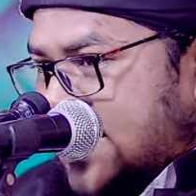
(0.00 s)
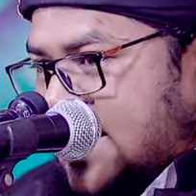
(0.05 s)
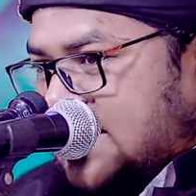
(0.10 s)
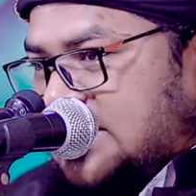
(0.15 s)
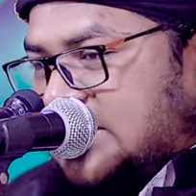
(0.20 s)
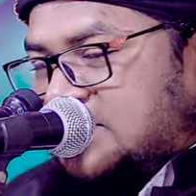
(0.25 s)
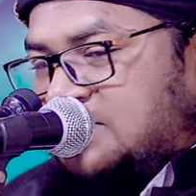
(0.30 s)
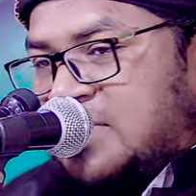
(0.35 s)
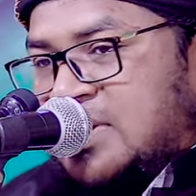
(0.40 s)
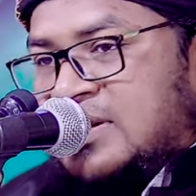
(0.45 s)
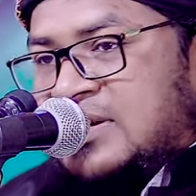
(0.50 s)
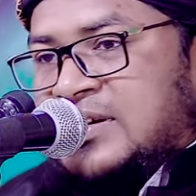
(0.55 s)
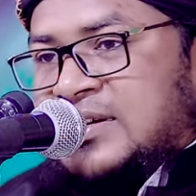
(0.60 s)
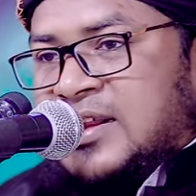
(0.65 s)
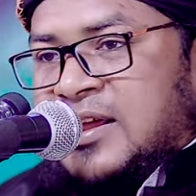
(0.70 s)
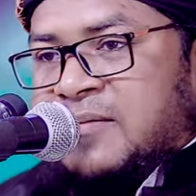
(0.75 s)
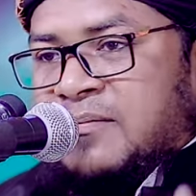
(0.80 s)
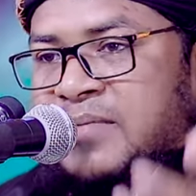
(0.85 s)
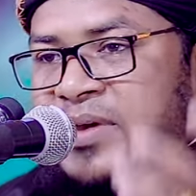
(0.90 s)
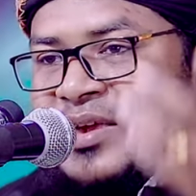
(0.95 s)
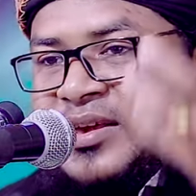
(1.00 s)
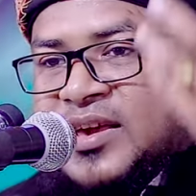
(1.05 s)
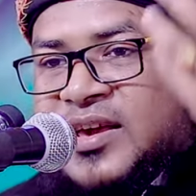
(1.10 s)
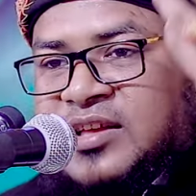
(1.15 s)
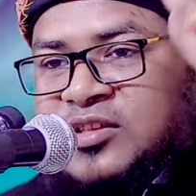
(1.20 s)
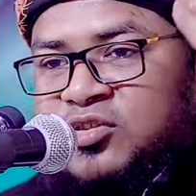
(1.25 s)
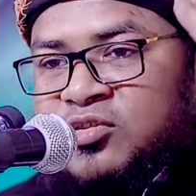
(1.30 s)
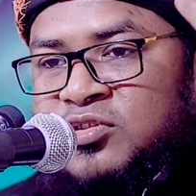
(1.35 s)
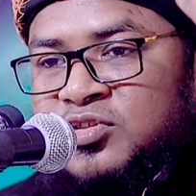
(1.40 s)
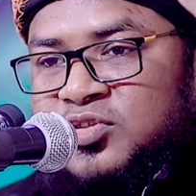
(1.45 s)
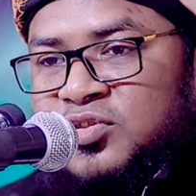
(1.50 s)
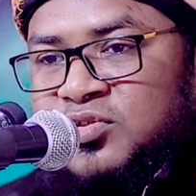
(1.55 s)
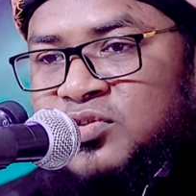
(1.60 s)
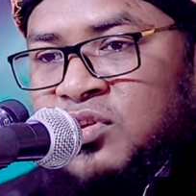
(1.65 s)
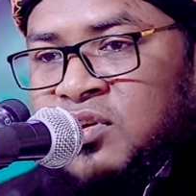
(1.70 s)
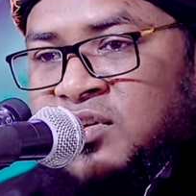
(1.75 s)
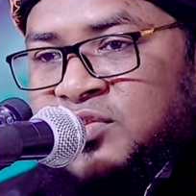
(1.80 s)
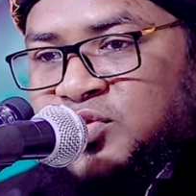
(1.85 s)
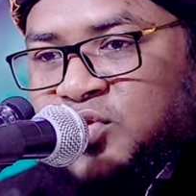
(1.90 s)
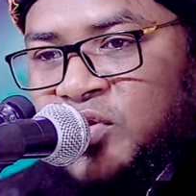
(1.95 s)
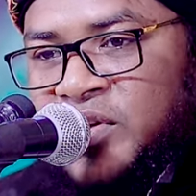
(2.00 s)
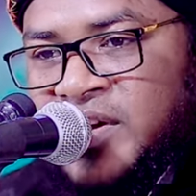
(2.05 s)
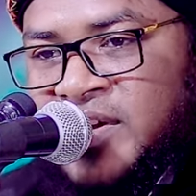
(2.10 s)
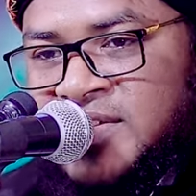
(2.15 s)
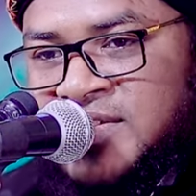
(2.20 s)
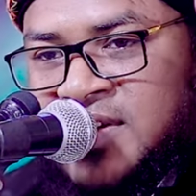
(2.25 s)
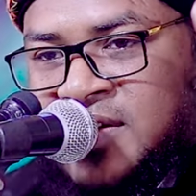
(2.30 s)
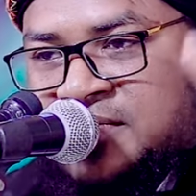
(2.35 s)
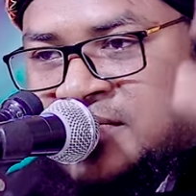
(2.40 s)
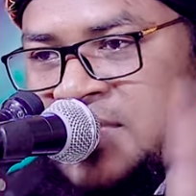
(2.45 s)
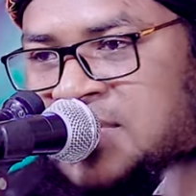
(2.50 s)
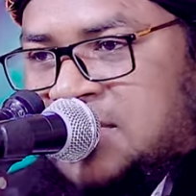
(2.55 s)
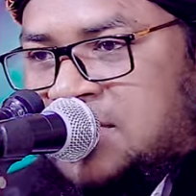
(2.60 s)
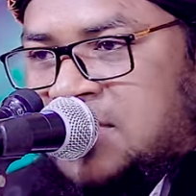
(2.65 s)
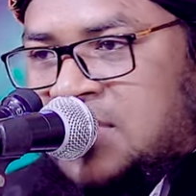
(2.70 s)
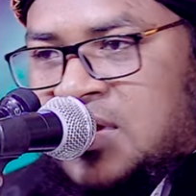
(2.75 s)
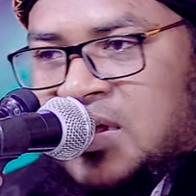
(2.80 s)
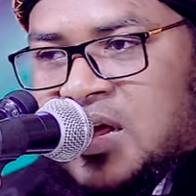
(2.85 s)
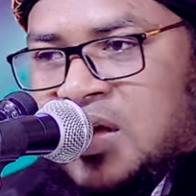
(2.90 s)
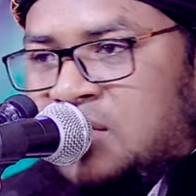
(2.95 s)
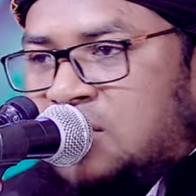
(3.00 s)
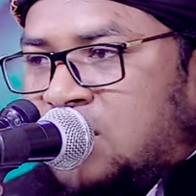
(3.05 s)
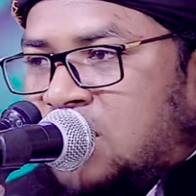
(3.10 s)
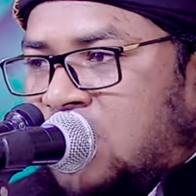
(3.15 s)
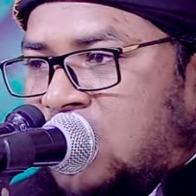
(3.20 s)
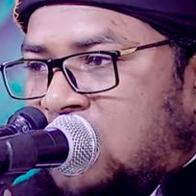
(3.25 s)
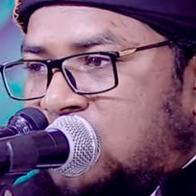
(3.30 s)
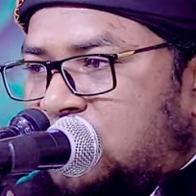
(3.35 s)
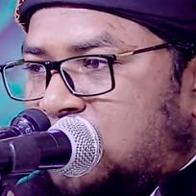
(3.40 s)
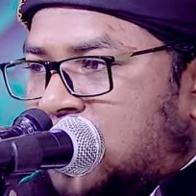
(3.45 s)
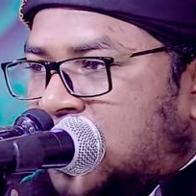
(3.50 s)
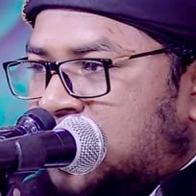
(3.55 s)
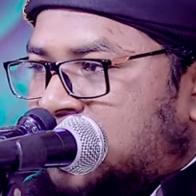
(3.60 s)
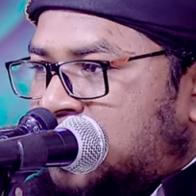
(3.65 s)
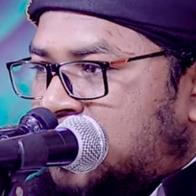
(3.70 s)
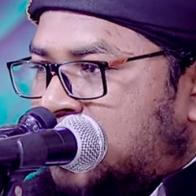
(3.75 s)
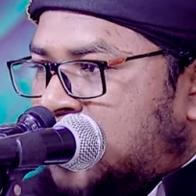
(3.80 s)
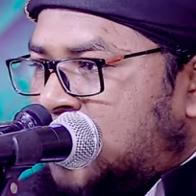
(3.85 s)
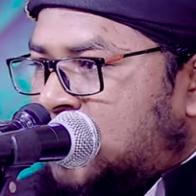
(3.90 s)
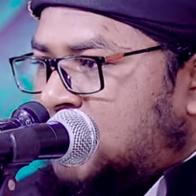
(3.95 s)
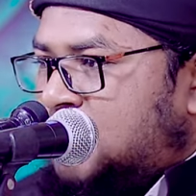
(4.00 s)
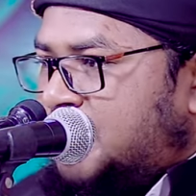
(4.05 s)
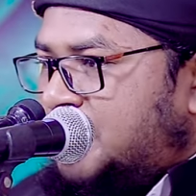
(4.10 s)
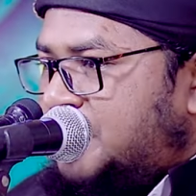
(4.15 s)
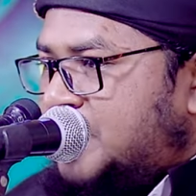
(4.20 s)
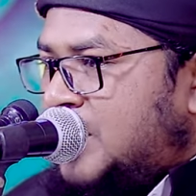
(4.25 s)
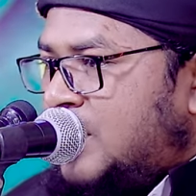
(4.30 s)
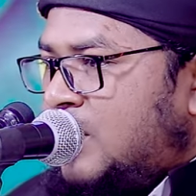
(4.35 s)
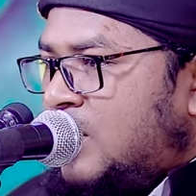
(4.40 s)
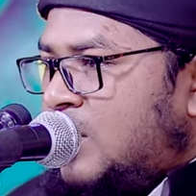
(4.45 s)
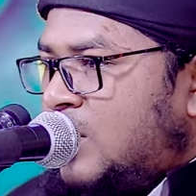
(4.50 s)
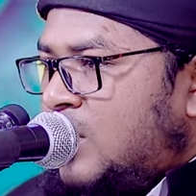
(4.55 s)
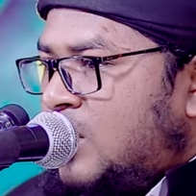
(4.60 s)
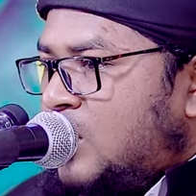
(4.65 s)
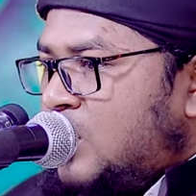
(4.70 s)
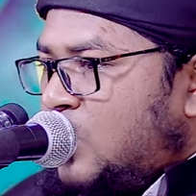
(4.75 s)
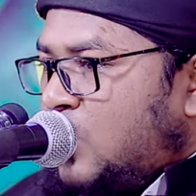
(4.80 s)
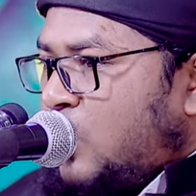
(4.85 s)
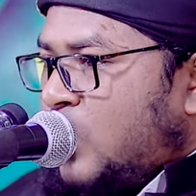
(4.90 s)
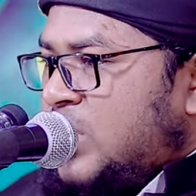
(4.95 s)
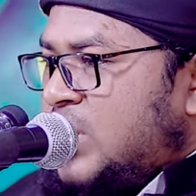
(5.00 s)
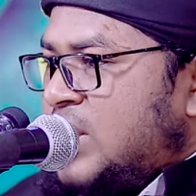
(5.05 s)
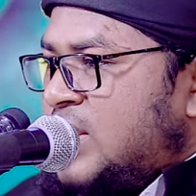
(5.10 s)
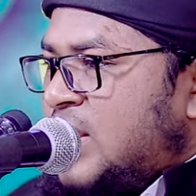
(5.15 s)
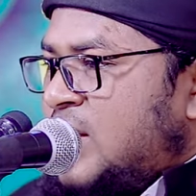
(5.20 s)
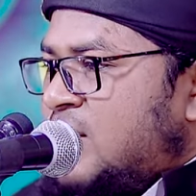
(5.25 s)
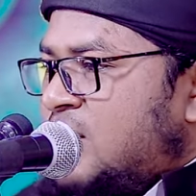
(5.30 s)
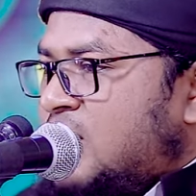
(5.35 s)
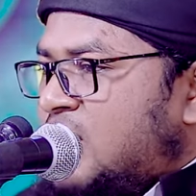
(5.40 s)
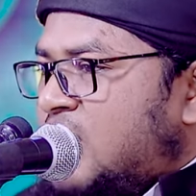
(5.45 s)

আসমানটা ভেঙে তসনস হয়ে যাবে আল্লাহ আকবর ওয়াইদাল